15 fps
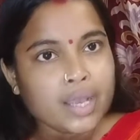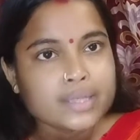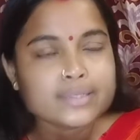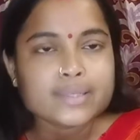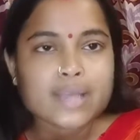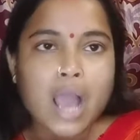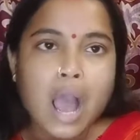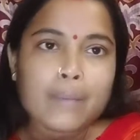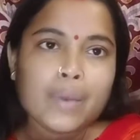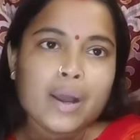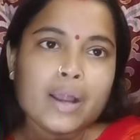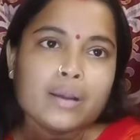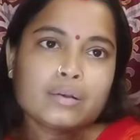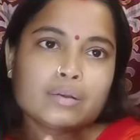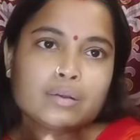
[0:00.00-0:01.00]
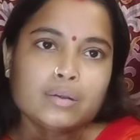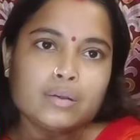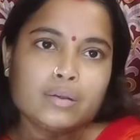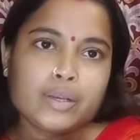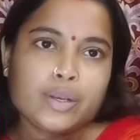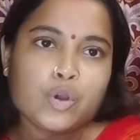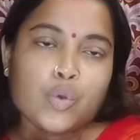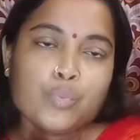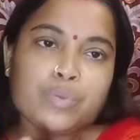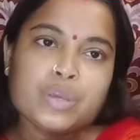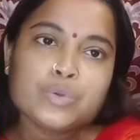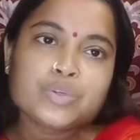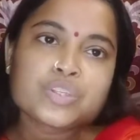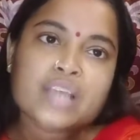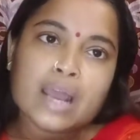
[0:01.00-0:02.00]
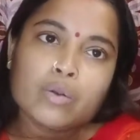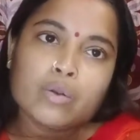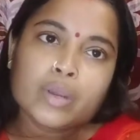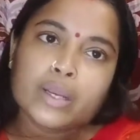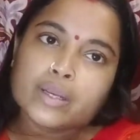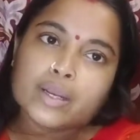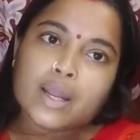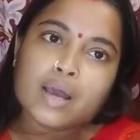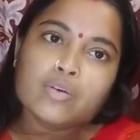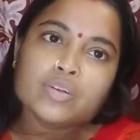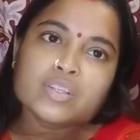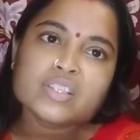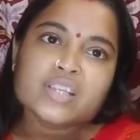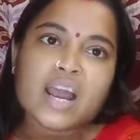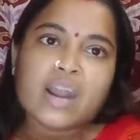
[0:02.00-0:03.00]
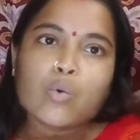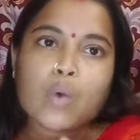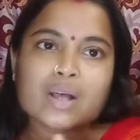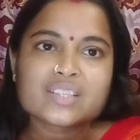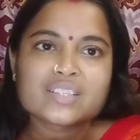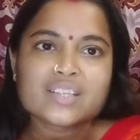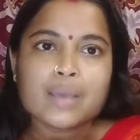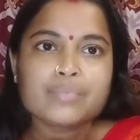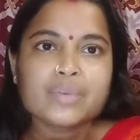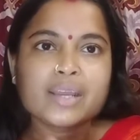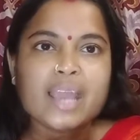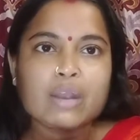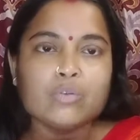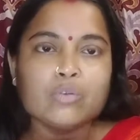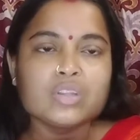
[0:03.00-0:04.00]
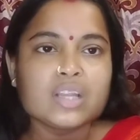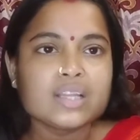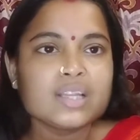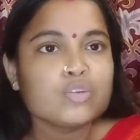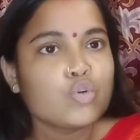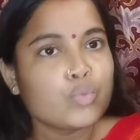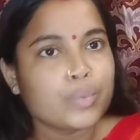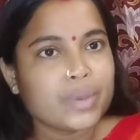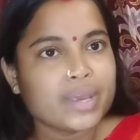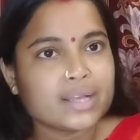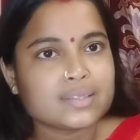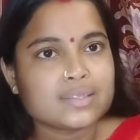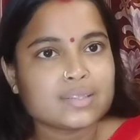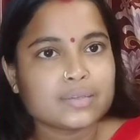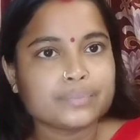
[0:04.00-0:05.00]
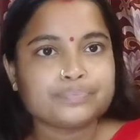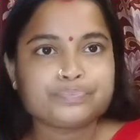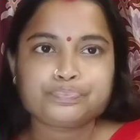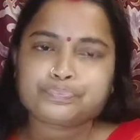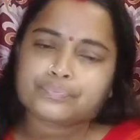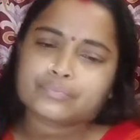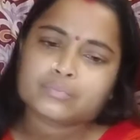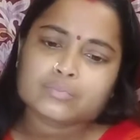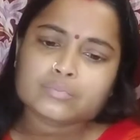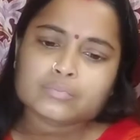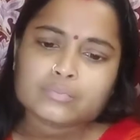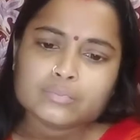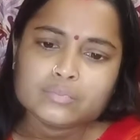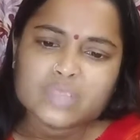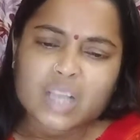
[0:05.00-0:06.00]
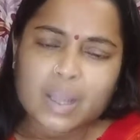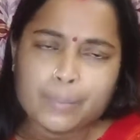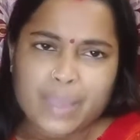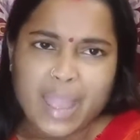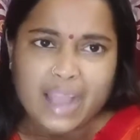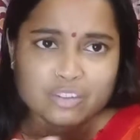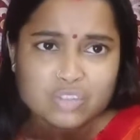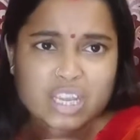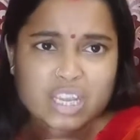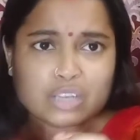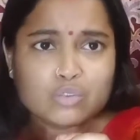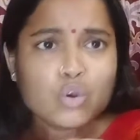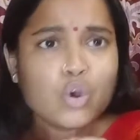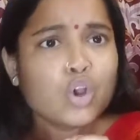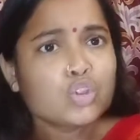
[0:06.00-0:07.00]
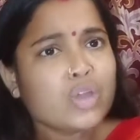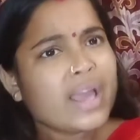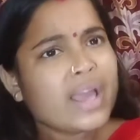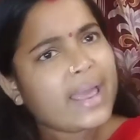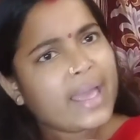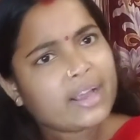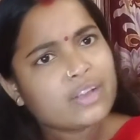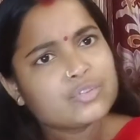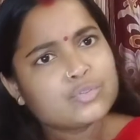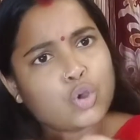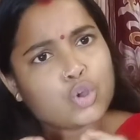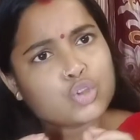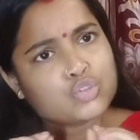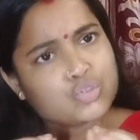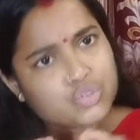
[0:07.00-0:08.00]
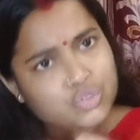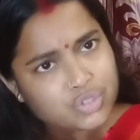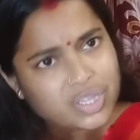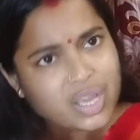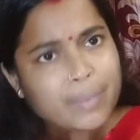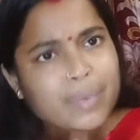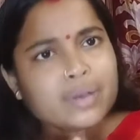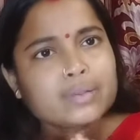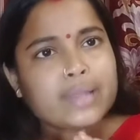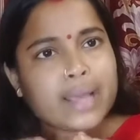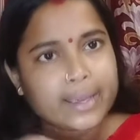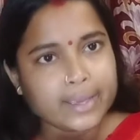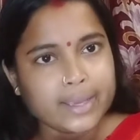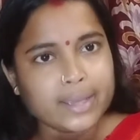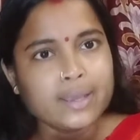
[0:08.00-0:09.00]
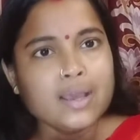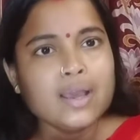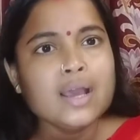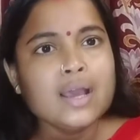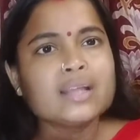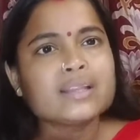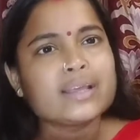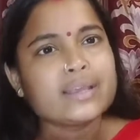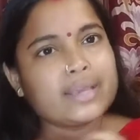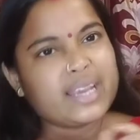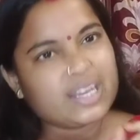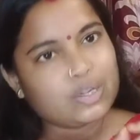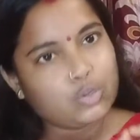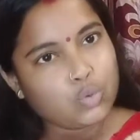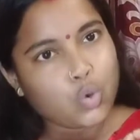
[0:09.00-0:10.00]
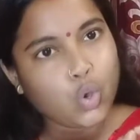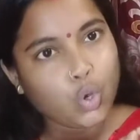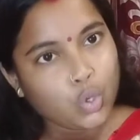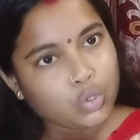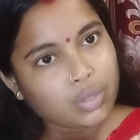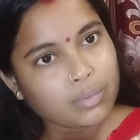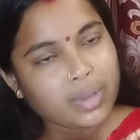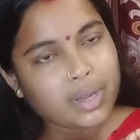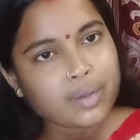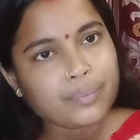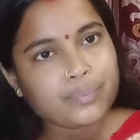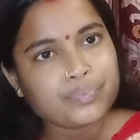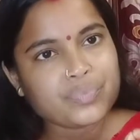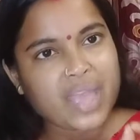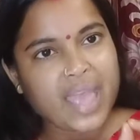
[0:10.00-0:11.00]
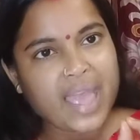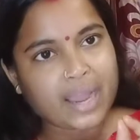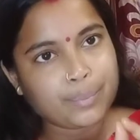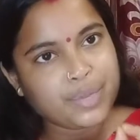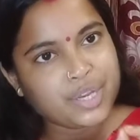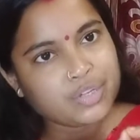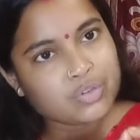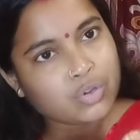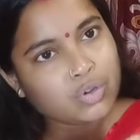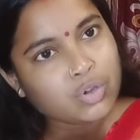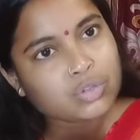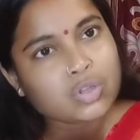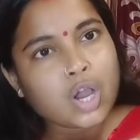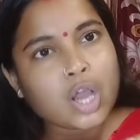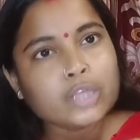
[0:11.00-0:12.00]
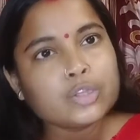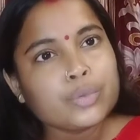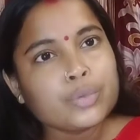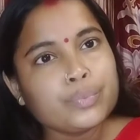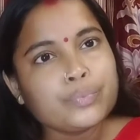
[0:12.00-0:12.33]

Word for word: যে আমার এরকম ভিউজ কেন কেটে নেওয়া হচ্ছে আর ওয়াচ টাইমটা কেন দিনে দিন কমে যাচ্ছে এক একটু হলেও তো এক দশজন যদি আমার দেখে তা একটু হলেও তোমার এক মিনিট হলেও তো হয়তো